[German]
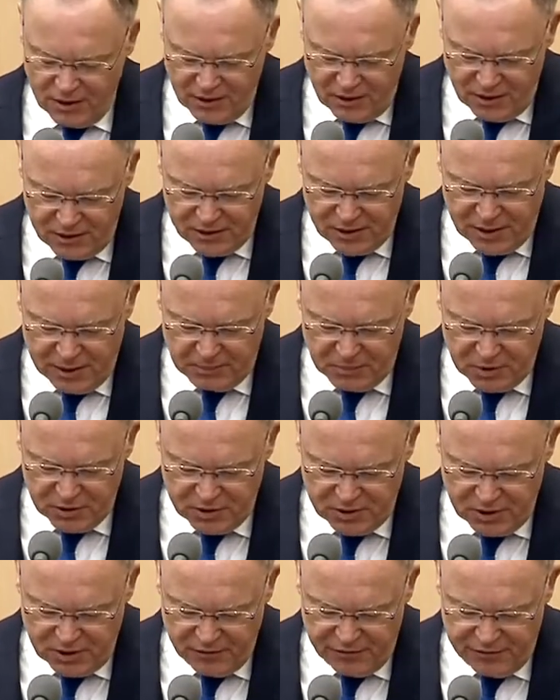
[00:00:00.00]
Das gibt
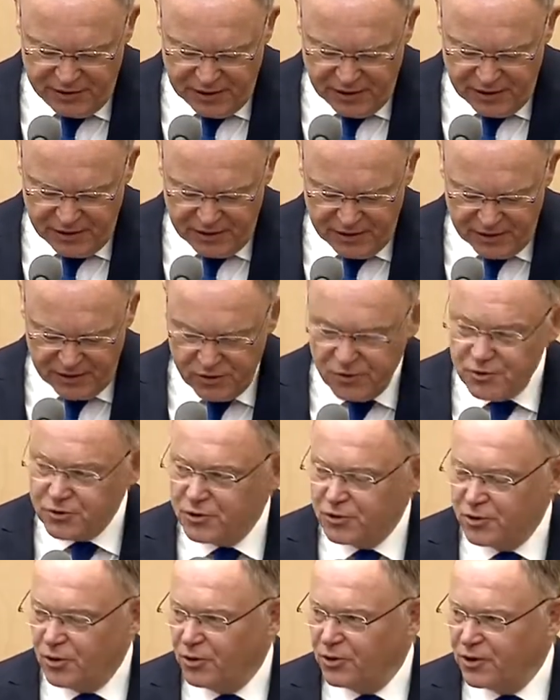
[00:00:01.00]
es in vielen
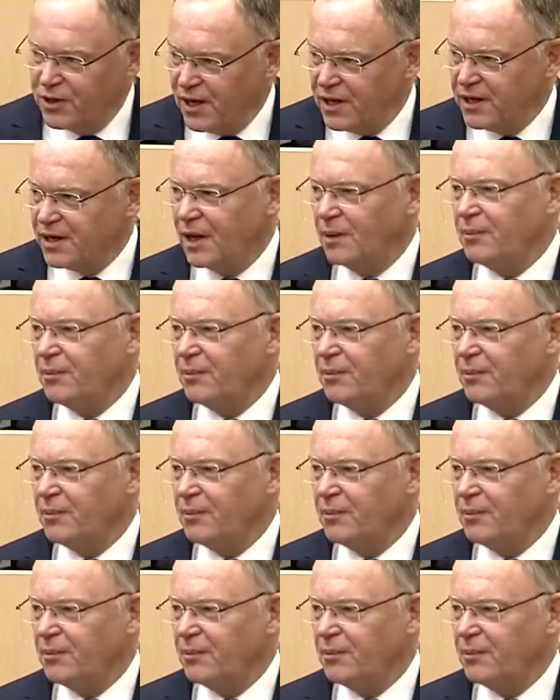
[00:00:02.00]
Diskussionen nicht,